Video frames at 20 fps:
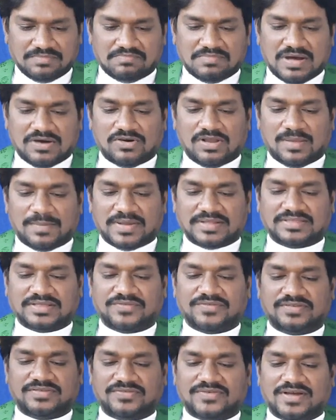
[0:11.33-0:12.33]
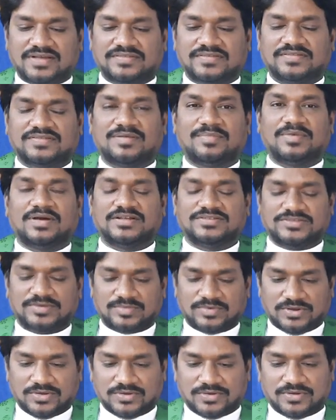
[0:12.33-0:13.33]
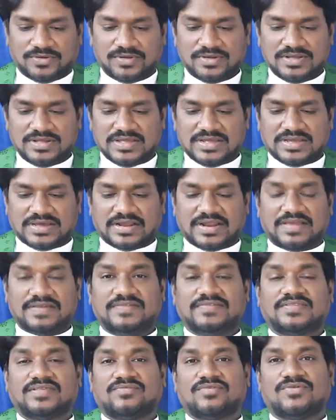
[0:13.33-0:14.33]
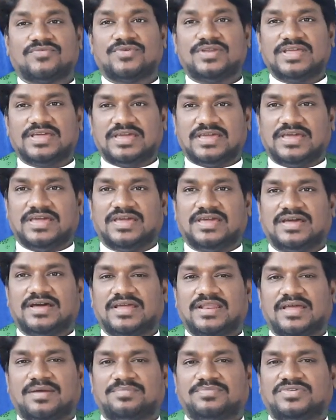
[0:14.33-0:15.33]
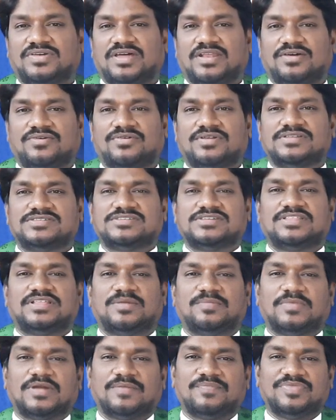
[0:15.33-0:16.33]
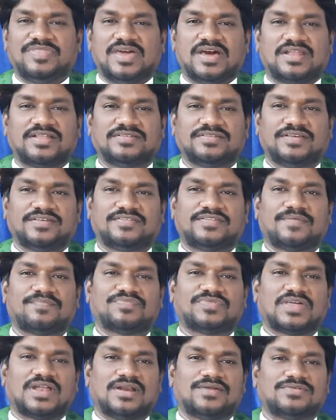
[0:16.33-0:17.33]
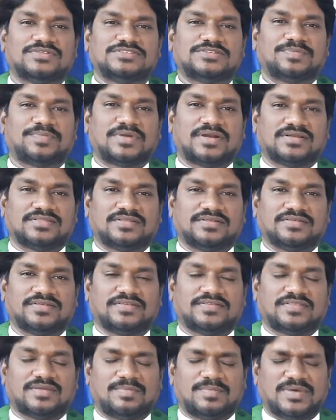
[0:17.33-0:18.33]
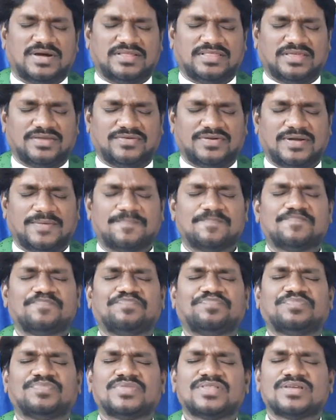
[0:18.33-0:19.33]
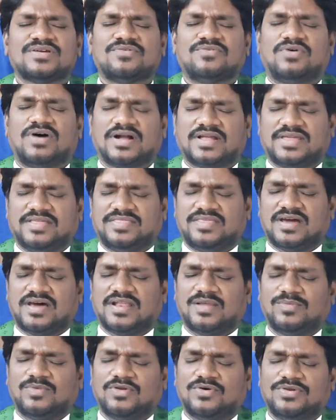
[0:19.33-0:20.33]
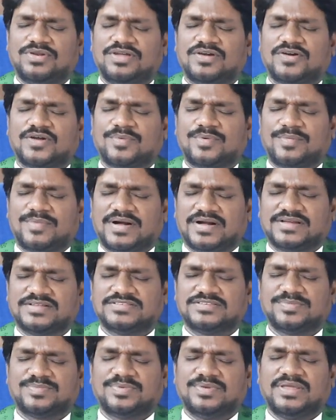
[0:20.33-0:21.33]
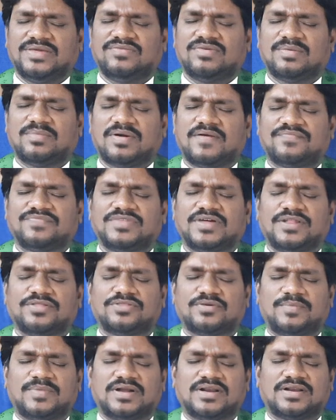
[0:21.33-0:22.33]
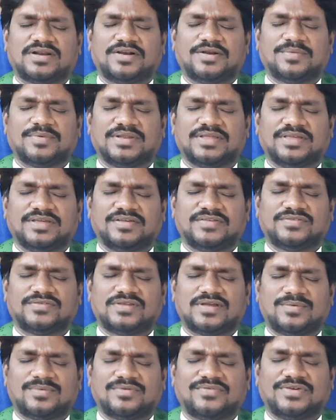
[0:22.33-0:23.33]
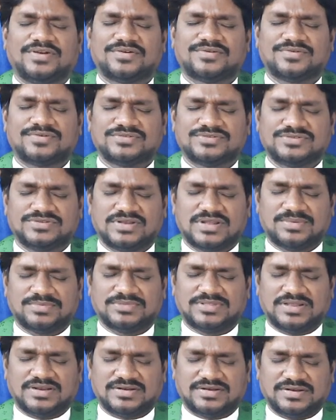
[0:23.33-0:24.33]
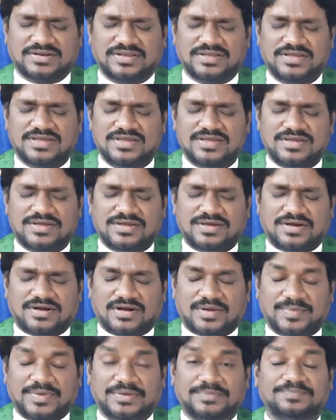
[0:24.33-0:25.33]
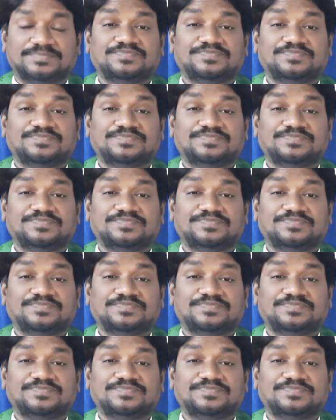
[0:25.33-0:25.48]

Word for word: బహుళ మత విశ్వాస సమాజంలో క్రైస్తవ ఉనికి అనే అంశాన్ని గురించి ఇది మనం ధ్యానం చేస్తాం తరలి వంచి ప్రార్థన చేస్తాం మా దేవ వాక్య ధ్యానంలో నీ కృప మాకు చెప్పు నీవే మా అందరితో మాట్లాడమని ఏసునామను వేడుకొనిచున్నాం తండ్రి ఆమె